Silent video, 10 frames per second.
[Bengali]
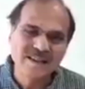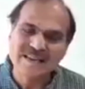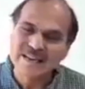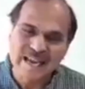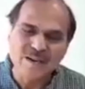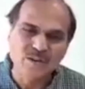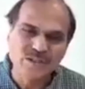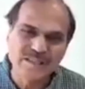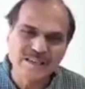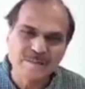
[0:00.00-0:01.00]
এটা কেন
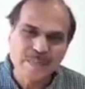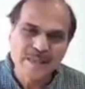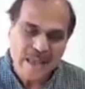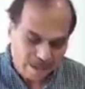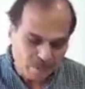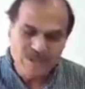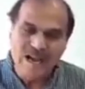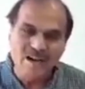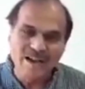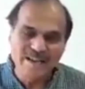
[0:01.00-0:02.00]
হচ্ছে এমন না
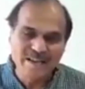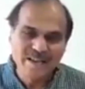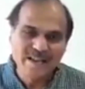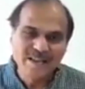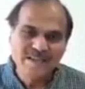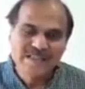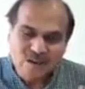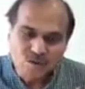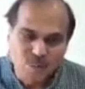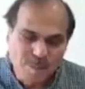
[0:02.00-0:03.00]
হয় যে
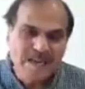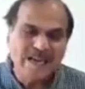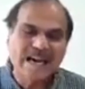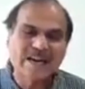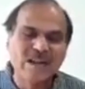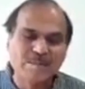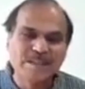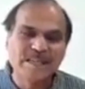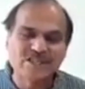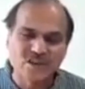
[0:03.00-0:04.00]
কোভিডের কারণে
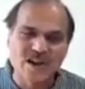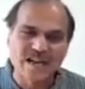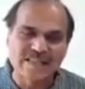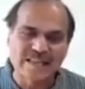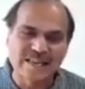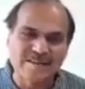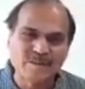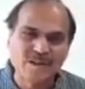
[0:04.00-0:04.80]
মৃতের সংখ্যা থেকে